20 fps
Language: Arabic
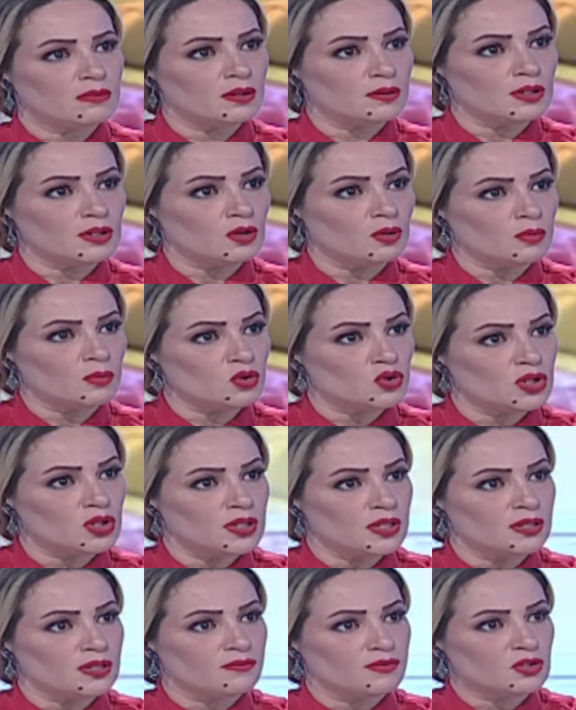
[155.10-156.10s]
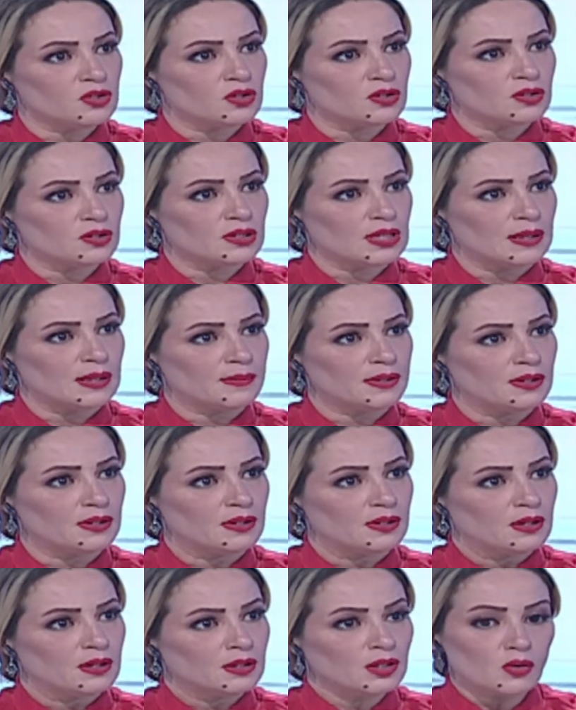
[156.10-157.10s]
معناتها كومون جيري كيفاش تعمل
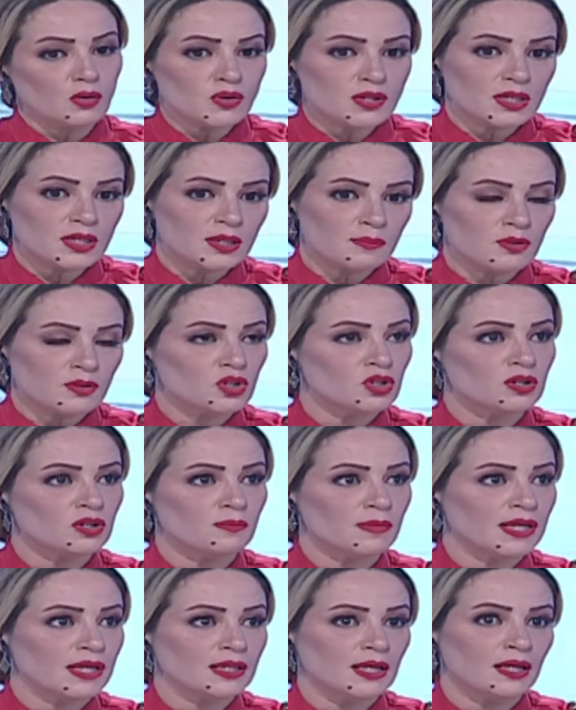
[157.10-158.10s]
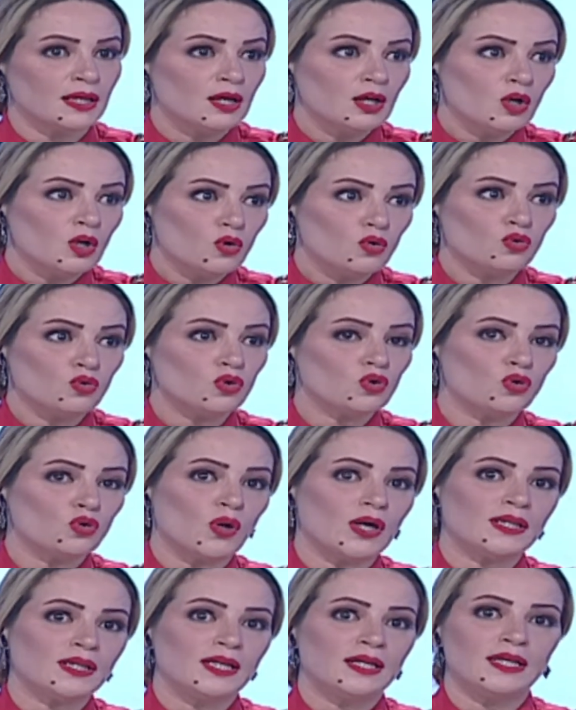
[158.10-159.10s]
والله تو صغير باش معناتها وندخلوا
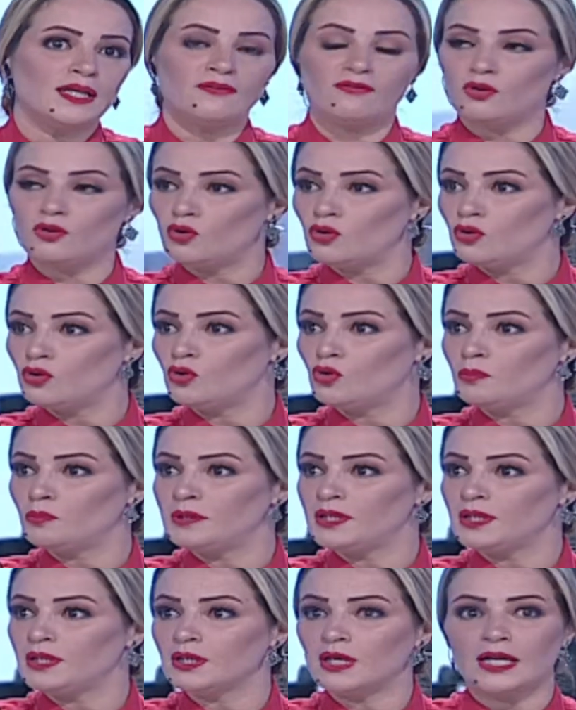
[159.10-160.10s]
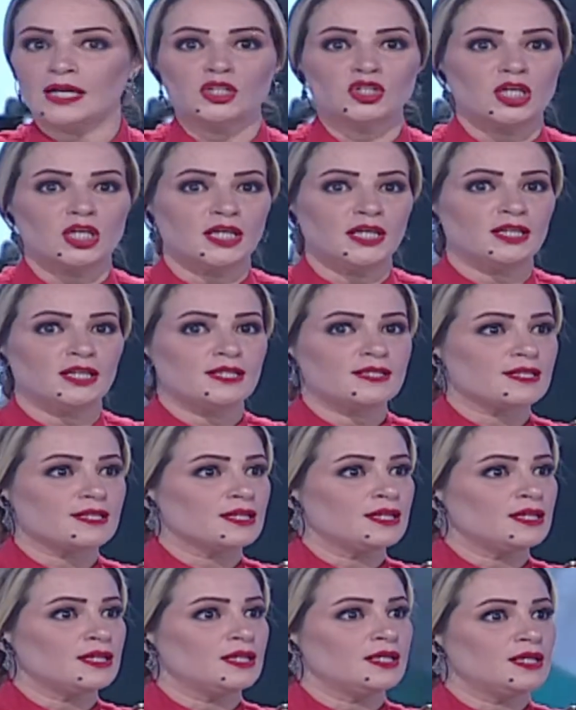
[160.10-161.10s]
عاد لهنا في اللوبينغ علاش نحيت لي
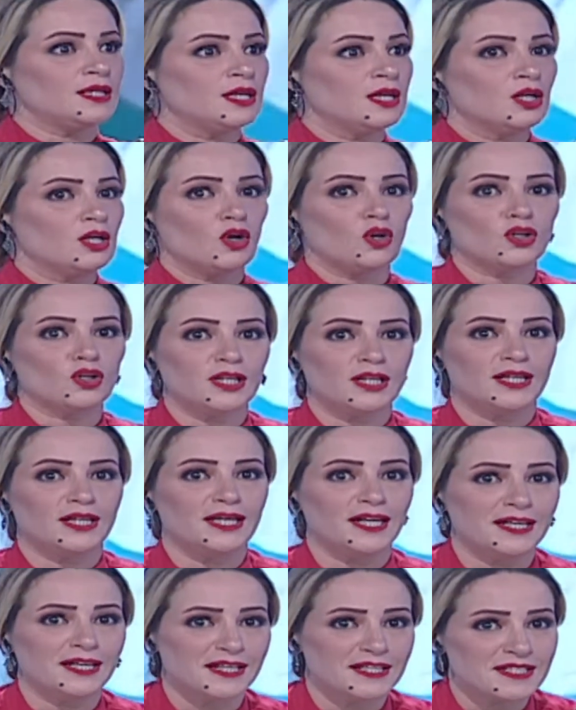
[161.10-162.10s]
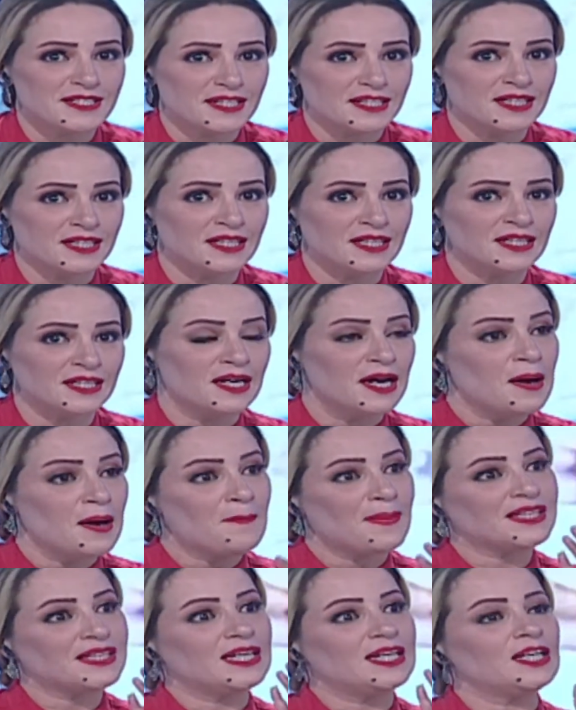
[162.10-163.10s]
صغيري حط لي انا صغيري
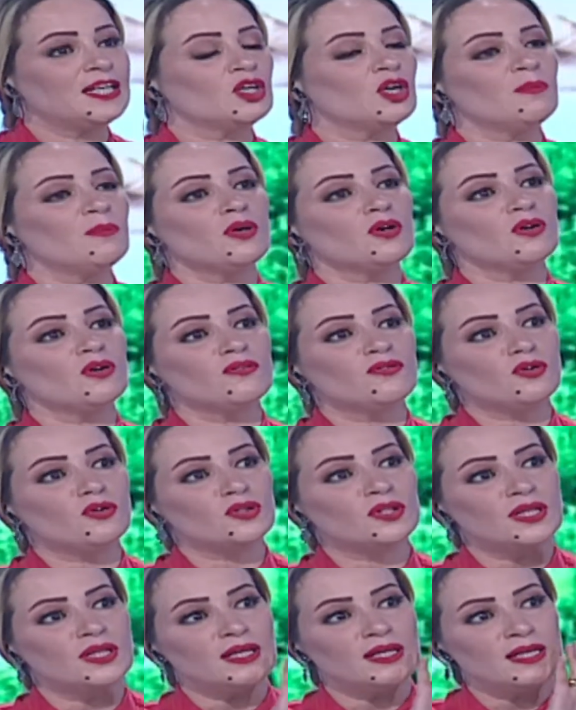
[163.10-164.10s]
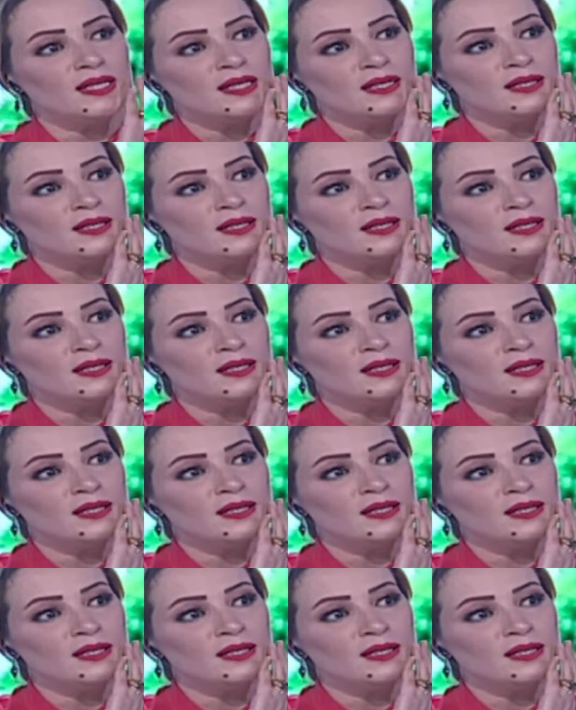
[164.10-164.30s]
معناتها لهنا كومون كونفونتري لا ما